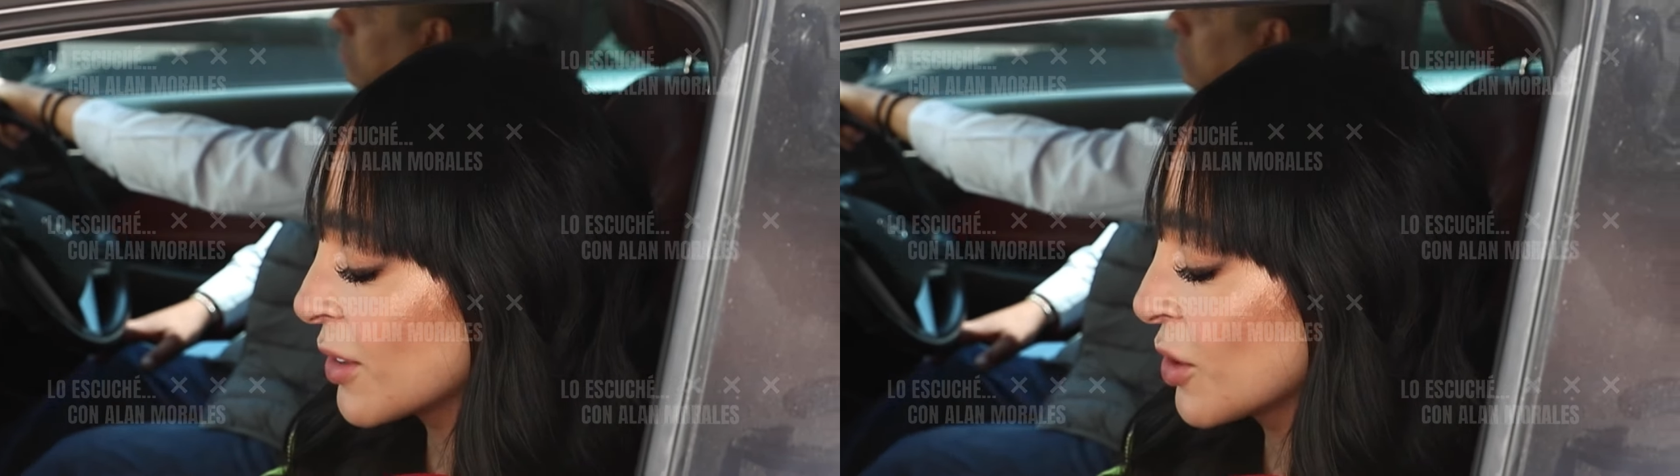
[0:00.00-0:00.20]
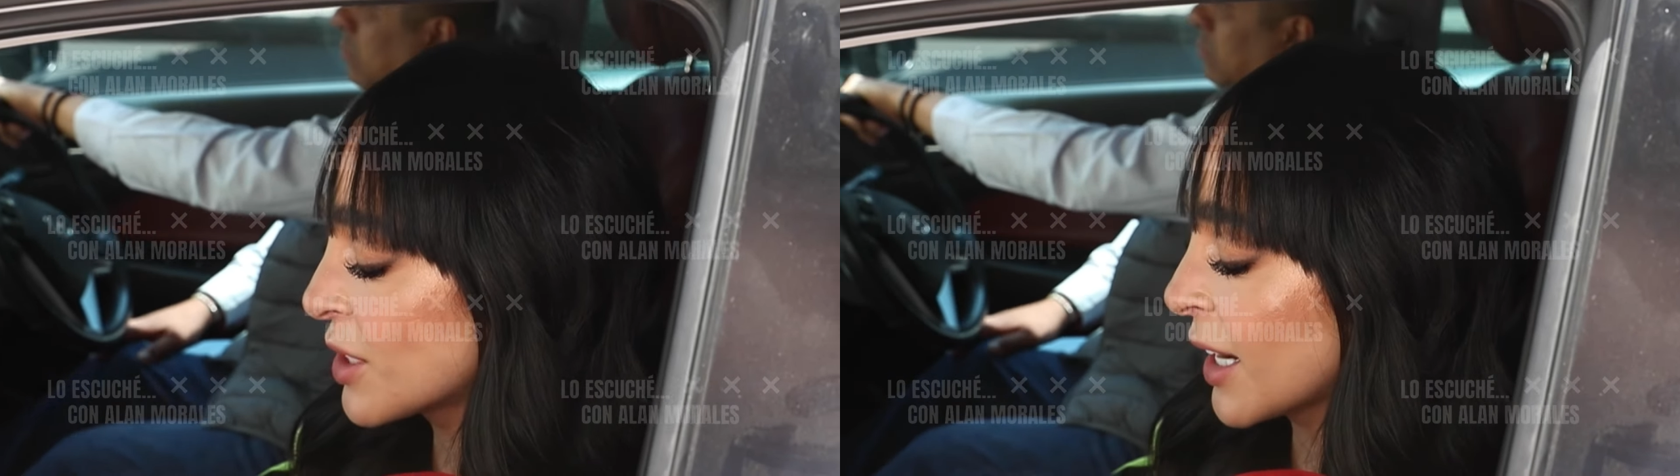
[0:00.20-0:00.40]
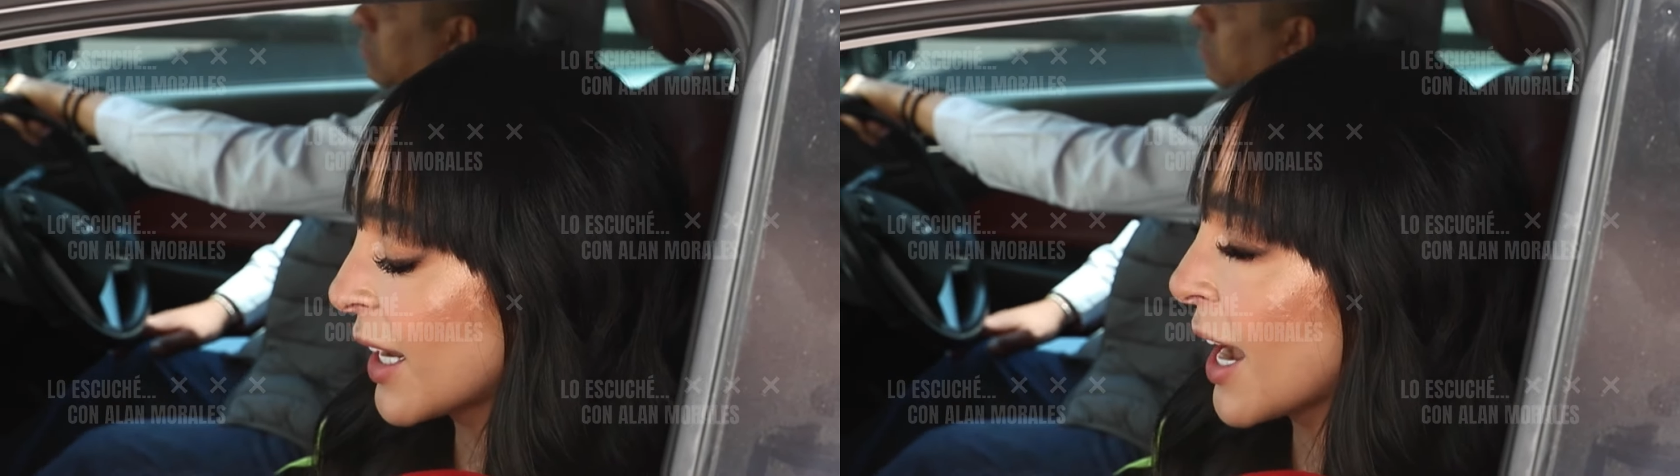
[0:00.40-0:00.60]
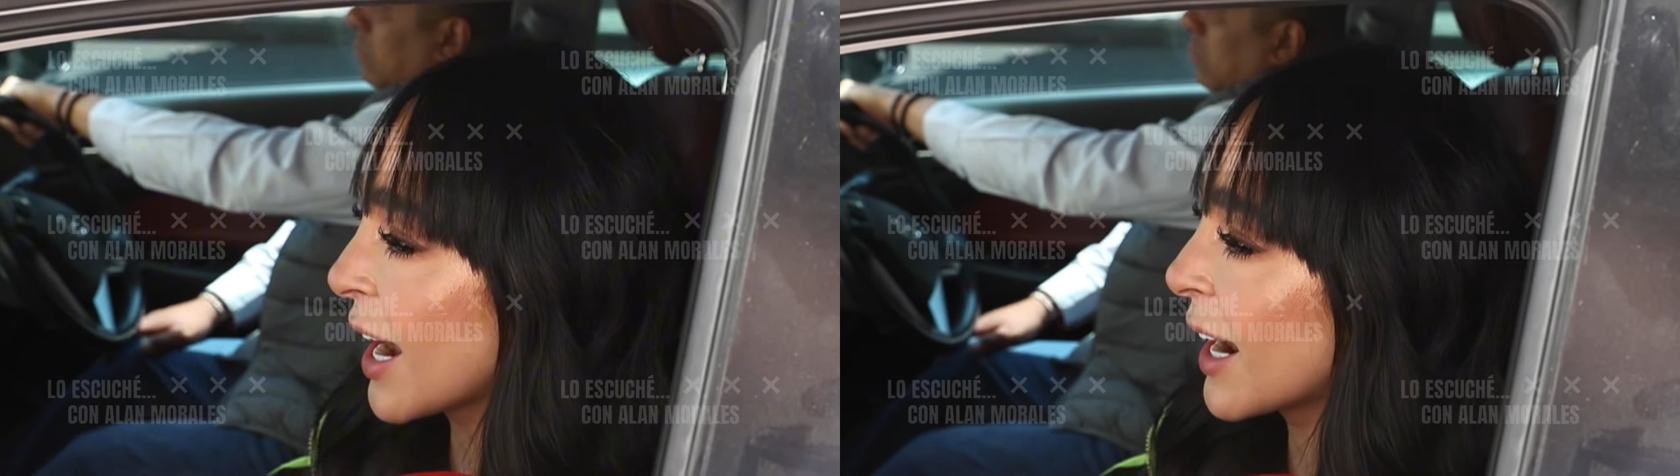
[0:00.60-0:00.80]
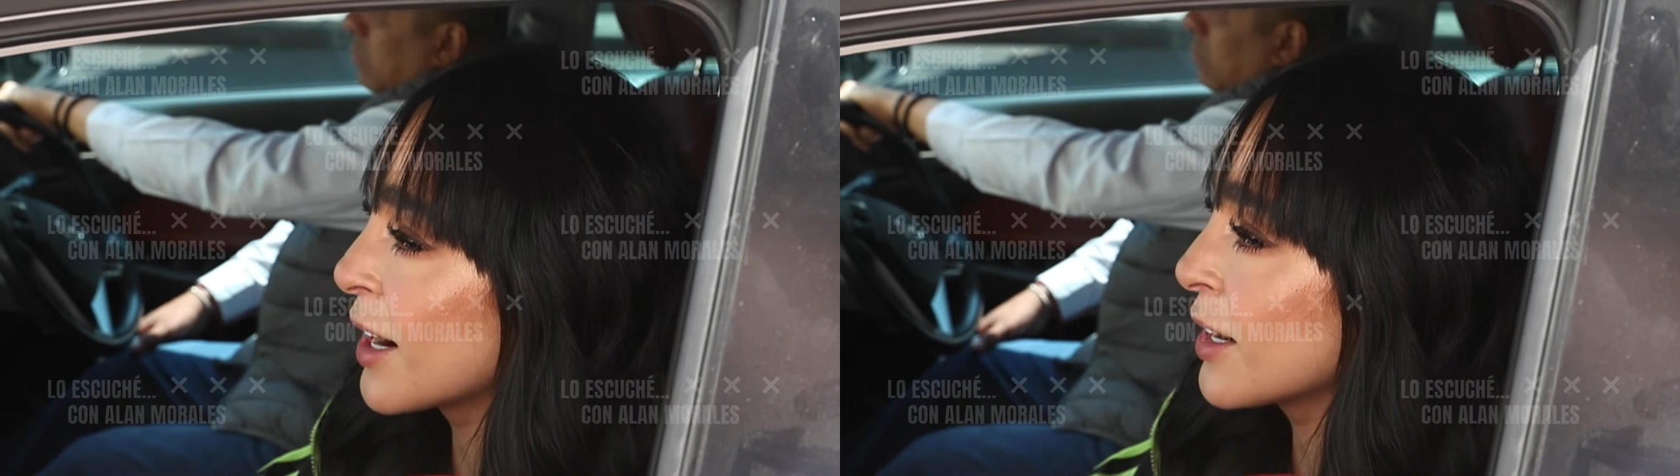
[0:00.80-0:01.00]
o sea, que
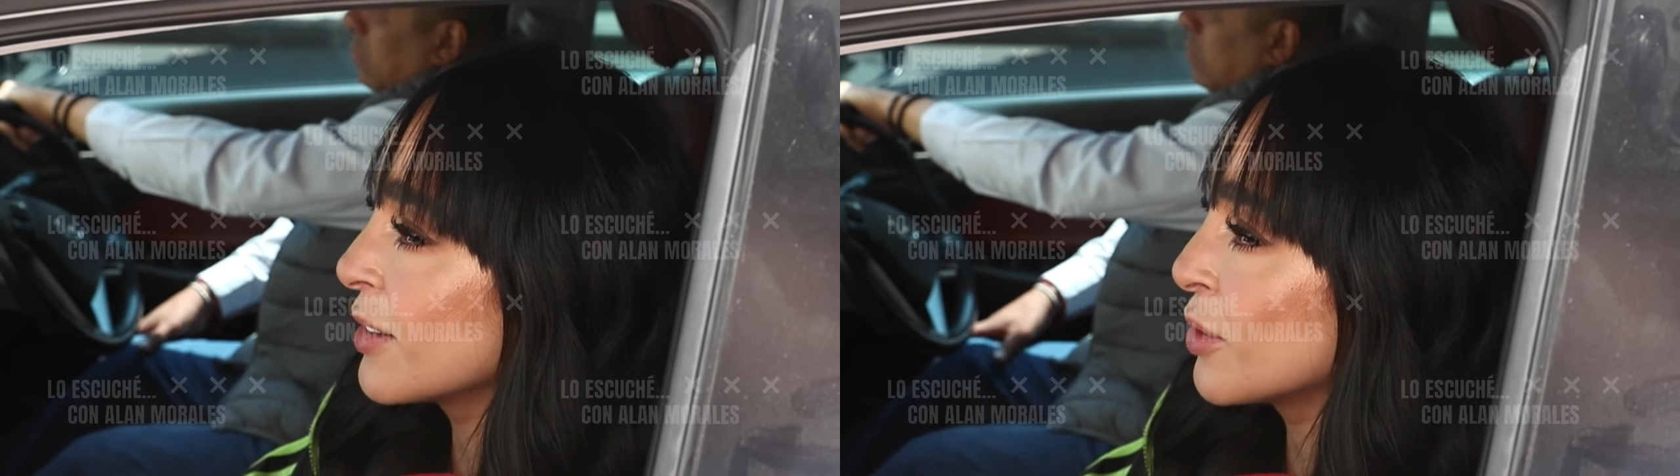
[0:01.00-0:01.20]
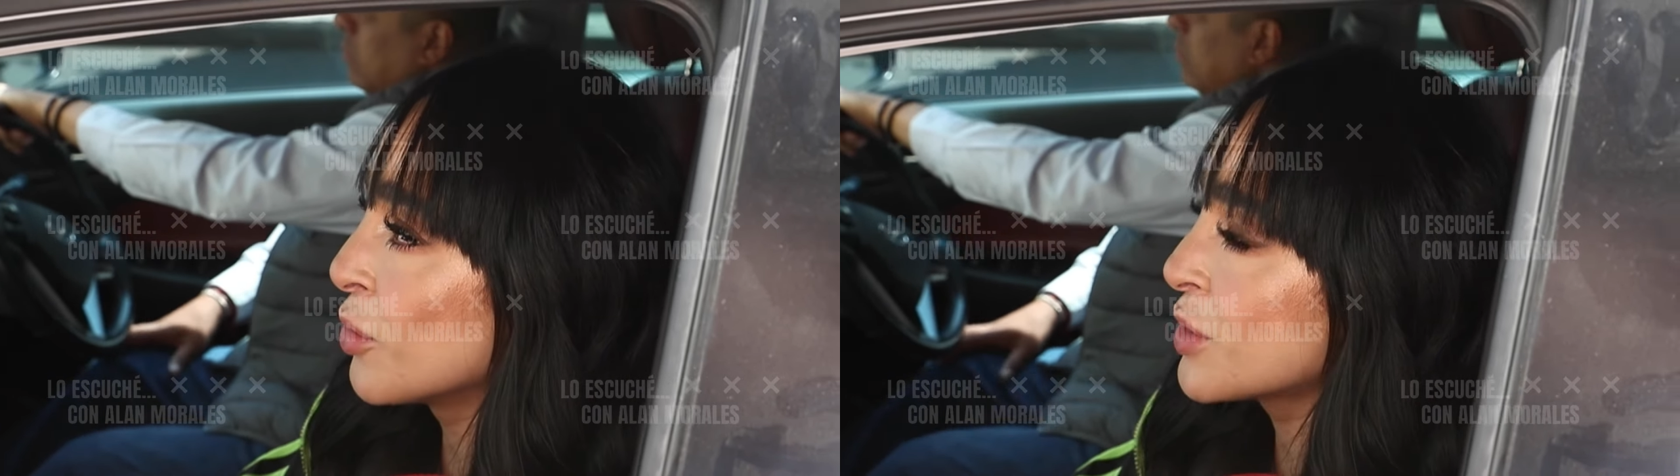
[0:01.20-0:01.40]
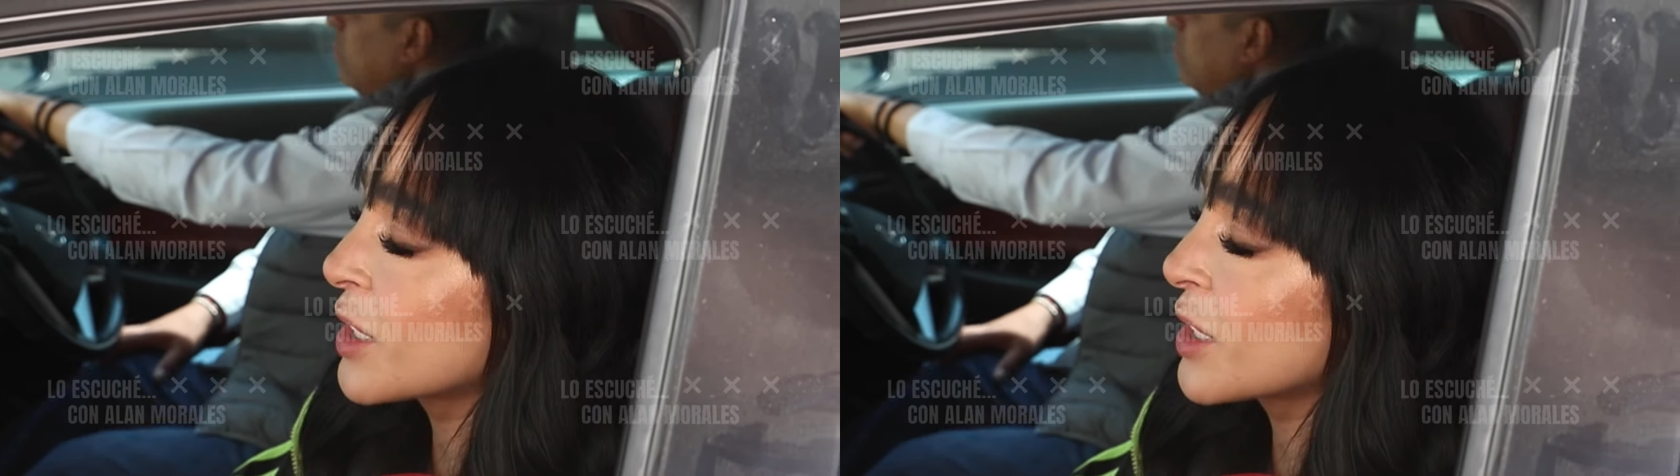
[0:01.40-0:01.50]
hagan un